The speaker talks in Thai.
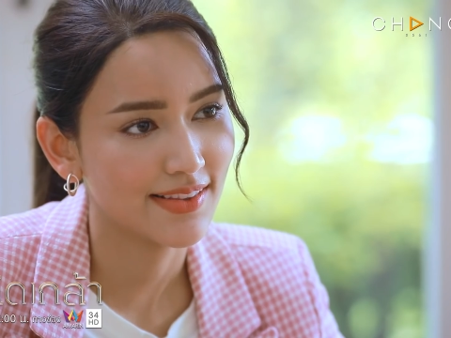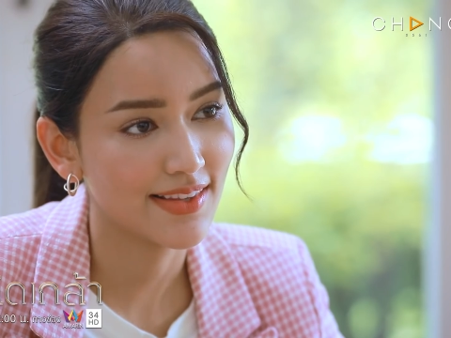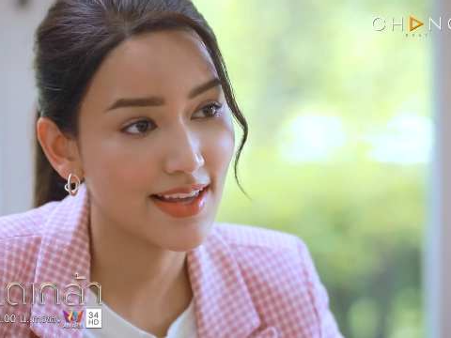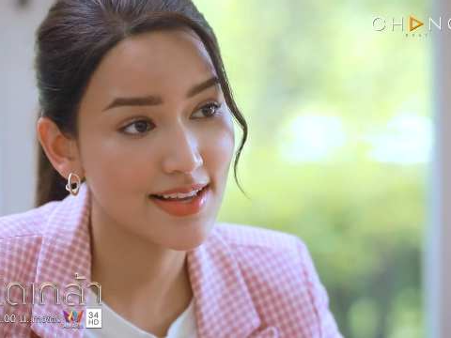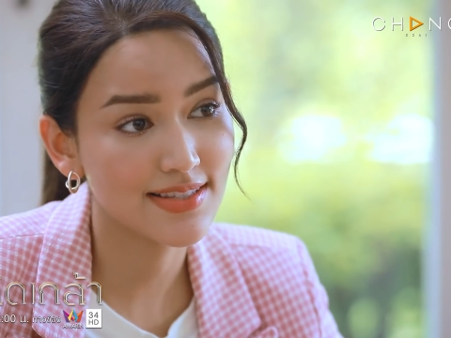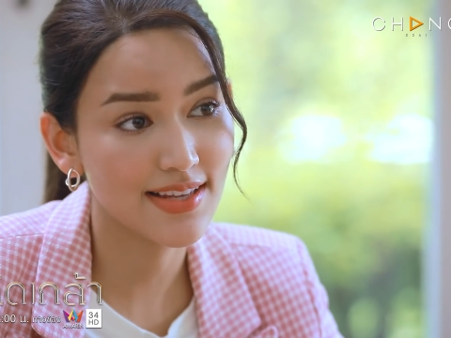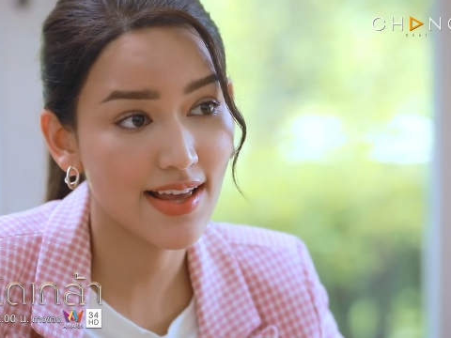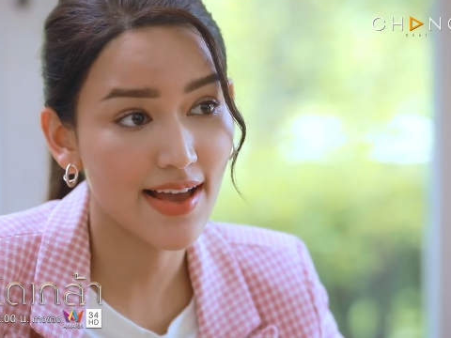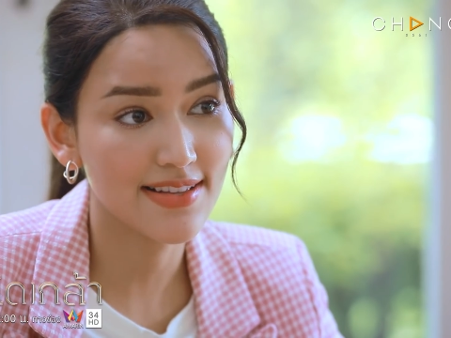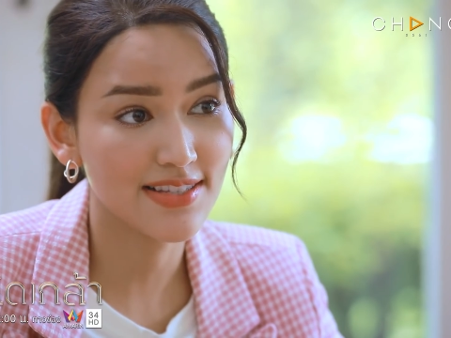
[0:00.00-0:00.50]
แต่
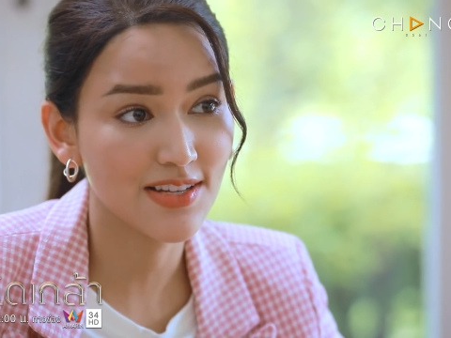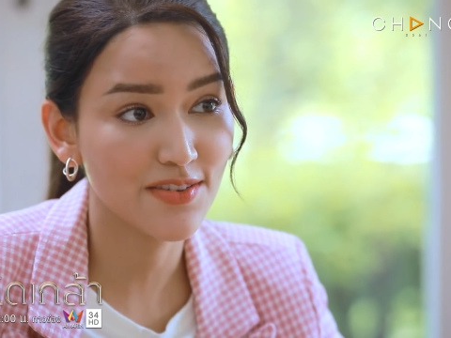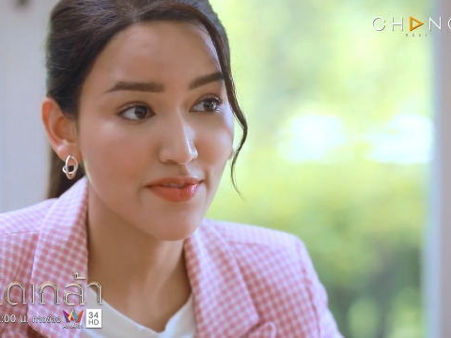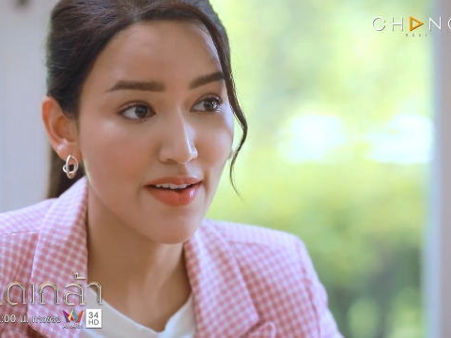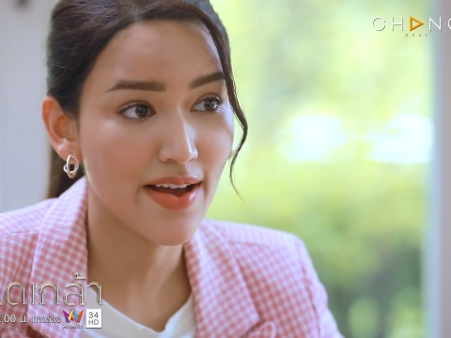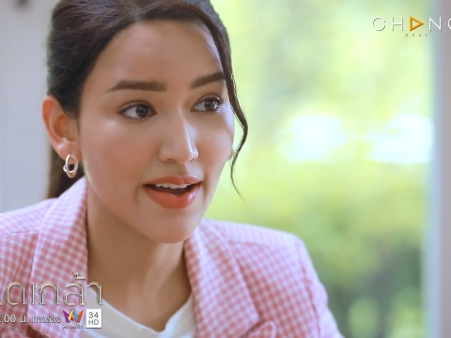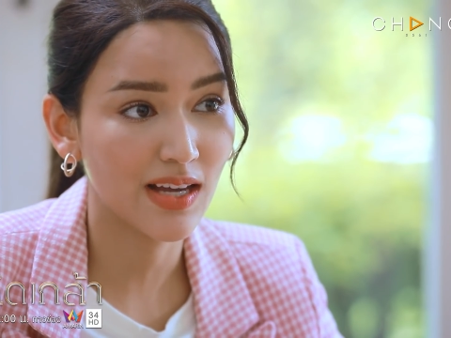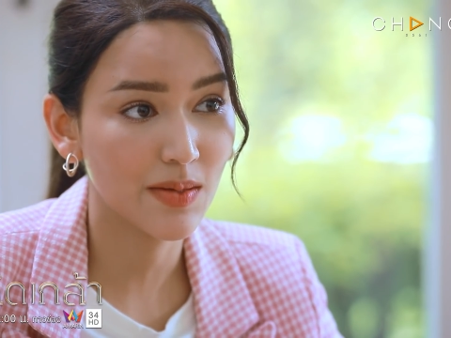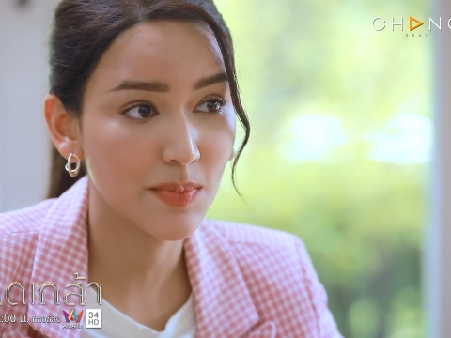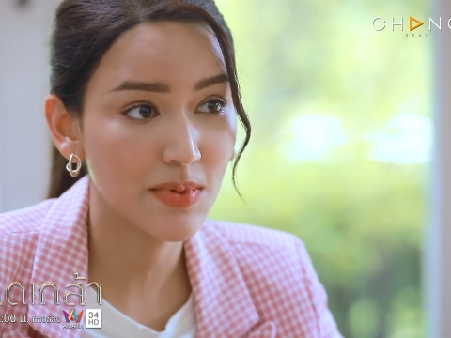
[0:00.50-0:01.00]
สายจะ
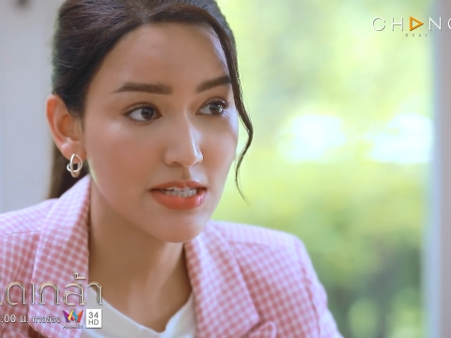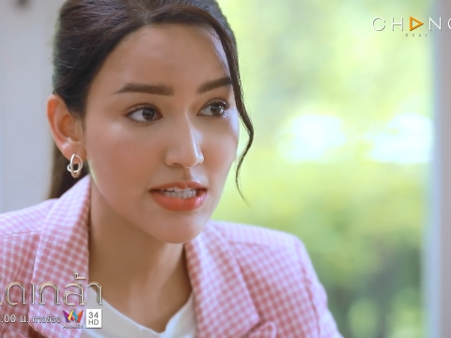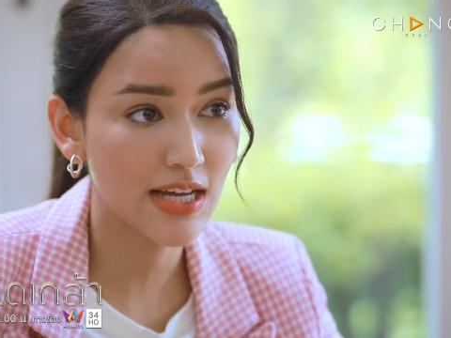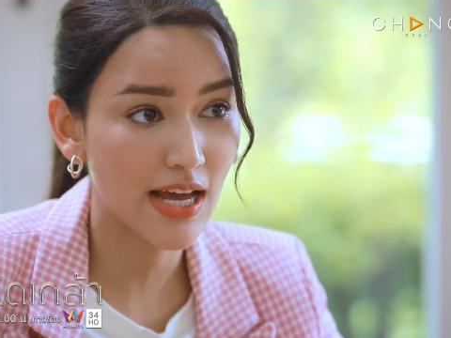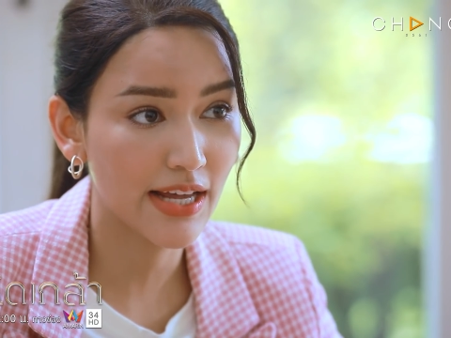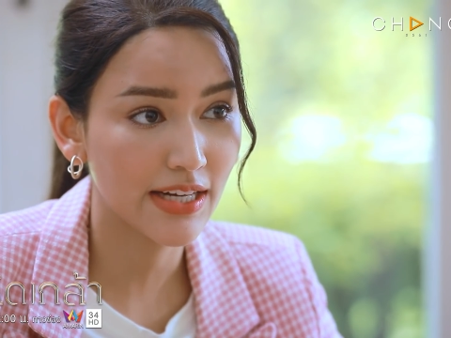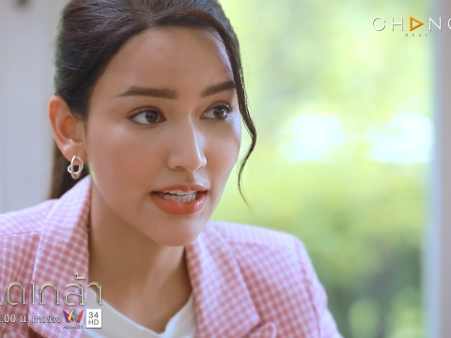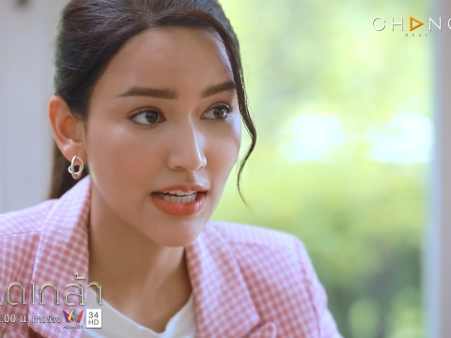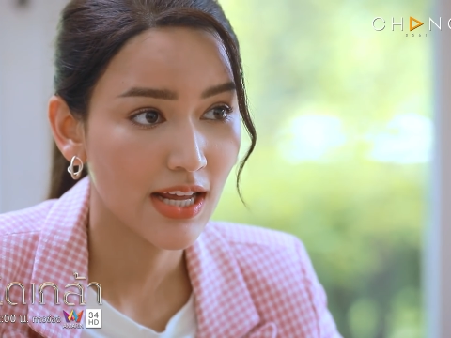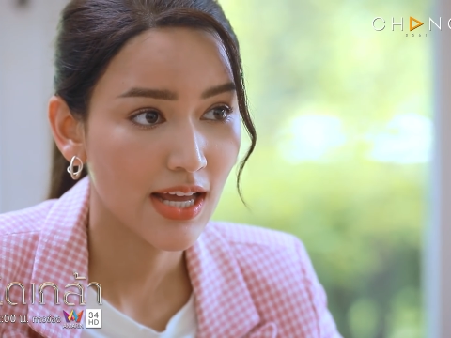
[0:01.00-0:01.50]
ฝากให้พี่
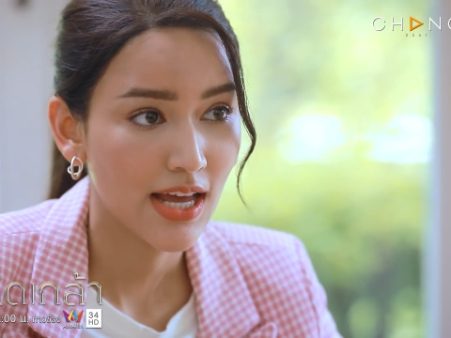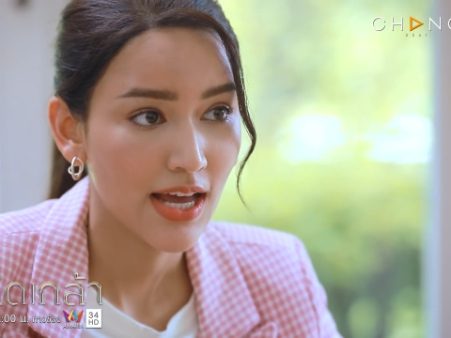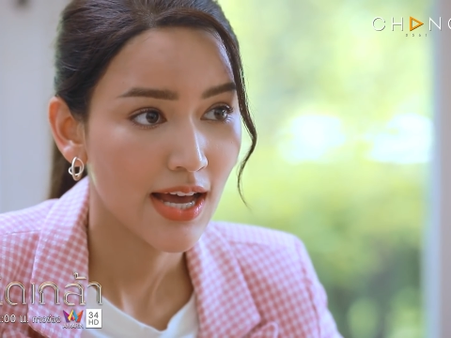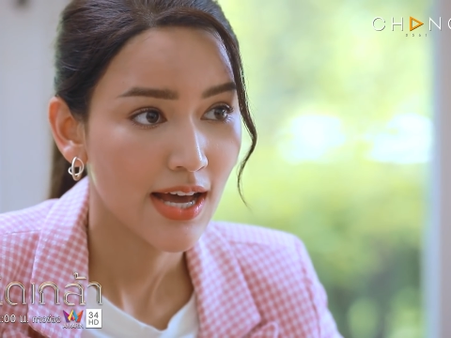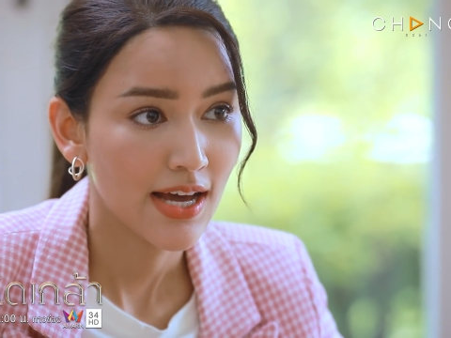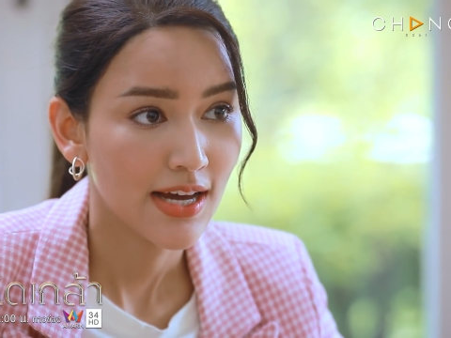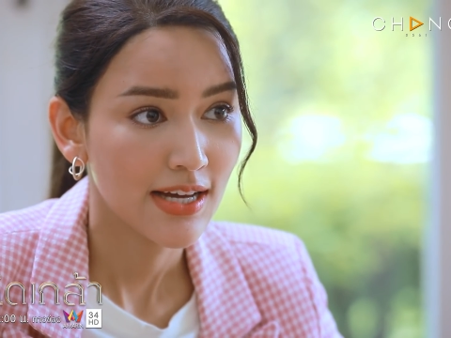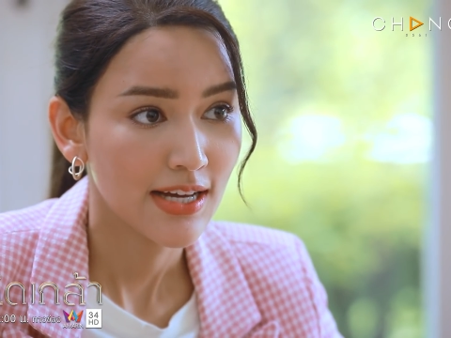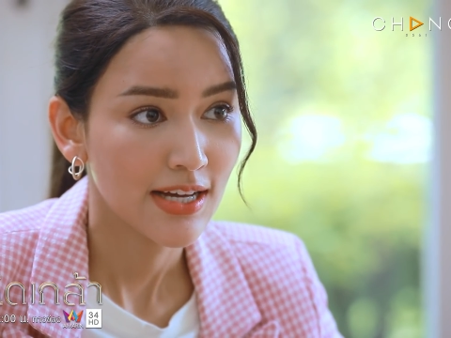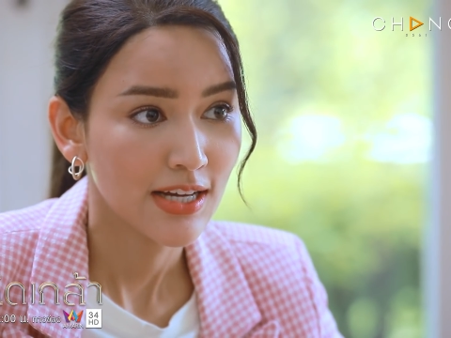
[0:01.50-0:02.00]
ชาร์ต
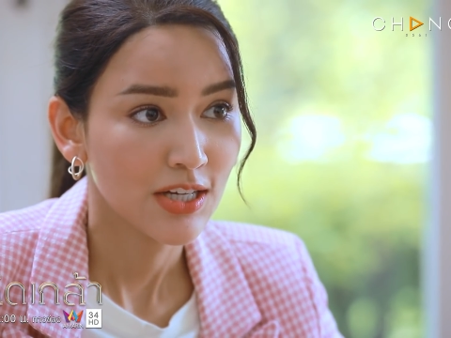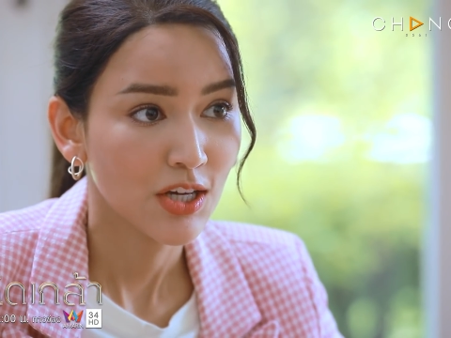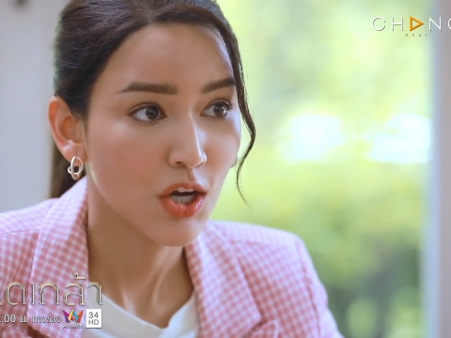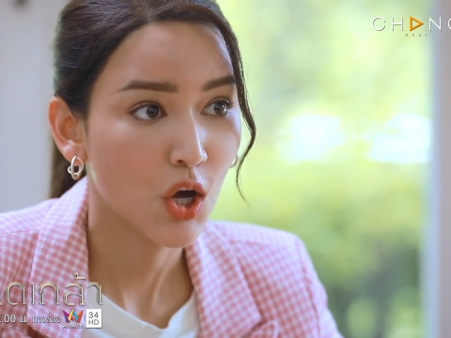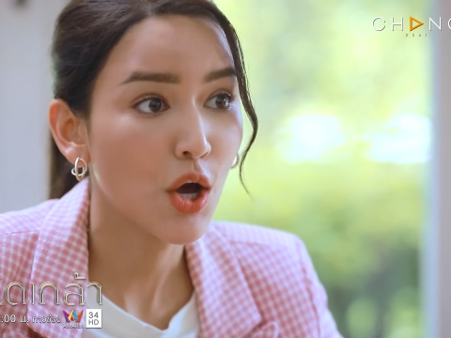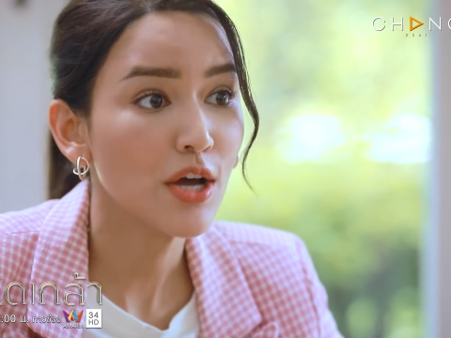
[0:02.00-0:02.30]
ค